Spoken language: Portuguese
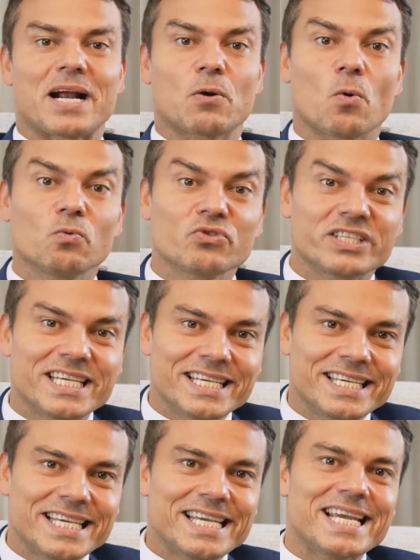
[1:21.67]
para
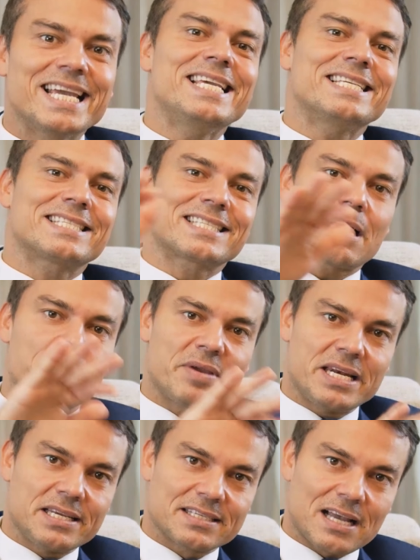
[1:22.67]
conseguir
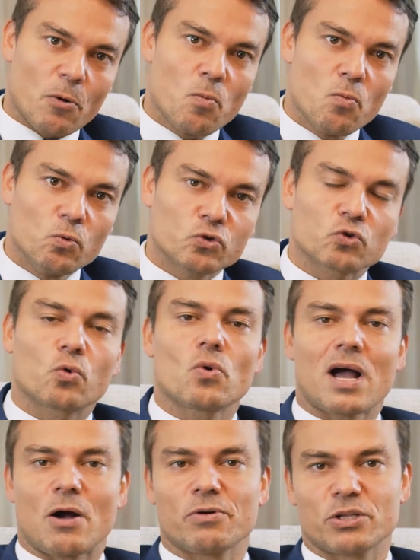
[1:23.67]
estabilizar o
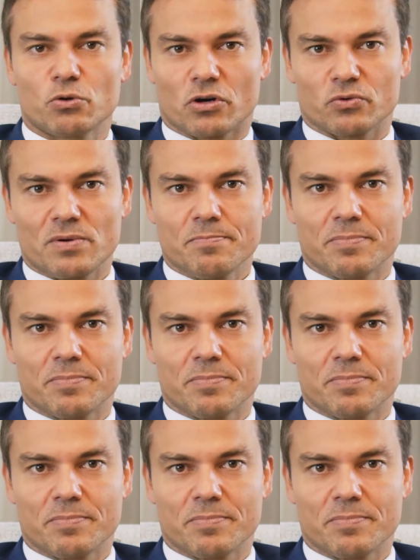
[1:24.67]
músculo ao redor do